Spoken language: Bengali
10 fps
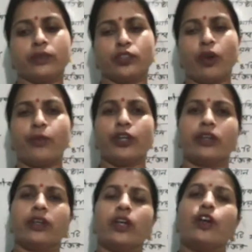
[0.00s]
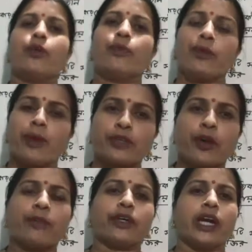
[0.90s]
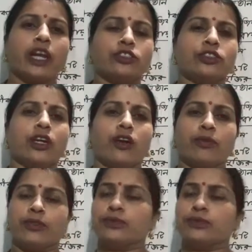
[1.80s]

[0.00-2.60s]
সমূহের প্রভাব সম্পর্কে আলোচনা করব